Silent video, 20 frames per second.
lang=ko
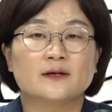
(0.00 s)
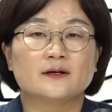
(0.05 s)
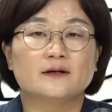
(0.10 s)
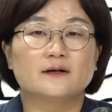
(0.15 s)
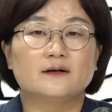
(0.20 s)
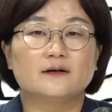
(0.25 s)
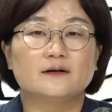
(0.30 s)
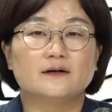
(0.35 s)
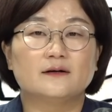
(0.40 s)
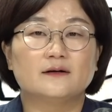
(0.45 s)

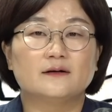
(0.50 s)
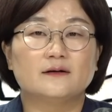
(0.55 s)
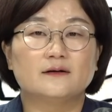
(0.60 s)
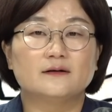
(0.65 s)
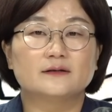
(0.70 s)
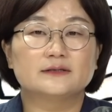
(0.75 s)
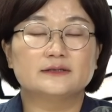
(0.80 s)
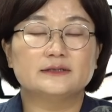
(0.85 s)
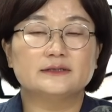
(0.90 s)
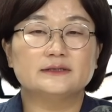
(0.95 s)

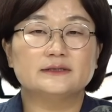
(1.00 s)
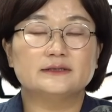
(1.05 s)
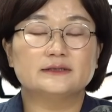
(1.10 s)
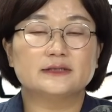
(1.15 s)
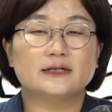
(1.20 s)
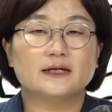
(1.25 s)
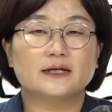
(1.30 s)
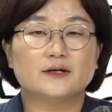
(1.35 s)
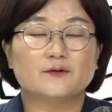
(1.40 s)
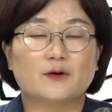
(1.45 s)
어,
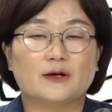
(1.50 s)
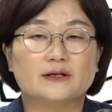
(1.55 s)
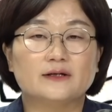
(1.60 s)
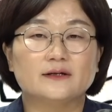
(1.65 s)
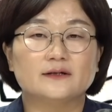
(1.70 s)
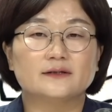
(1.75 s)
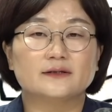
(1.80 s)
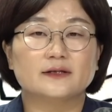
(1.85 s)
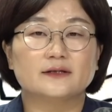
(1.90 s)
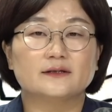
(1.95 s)
실제
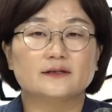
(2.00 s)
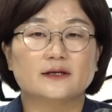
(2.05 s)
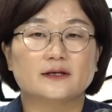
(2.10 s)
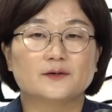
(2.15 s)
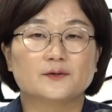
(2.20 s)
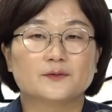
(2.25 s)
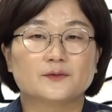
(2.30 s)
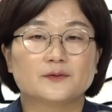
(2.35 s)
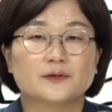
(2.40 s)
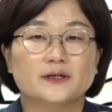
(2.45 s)
관련된
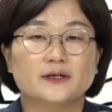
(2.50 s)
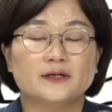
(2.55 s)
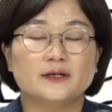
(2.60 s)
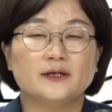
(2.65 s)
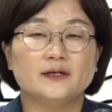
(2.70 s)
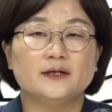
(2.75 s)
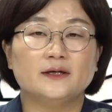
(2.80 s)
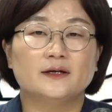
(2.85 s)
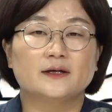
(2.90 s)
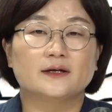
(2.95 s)

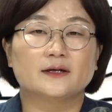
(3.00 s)
내용이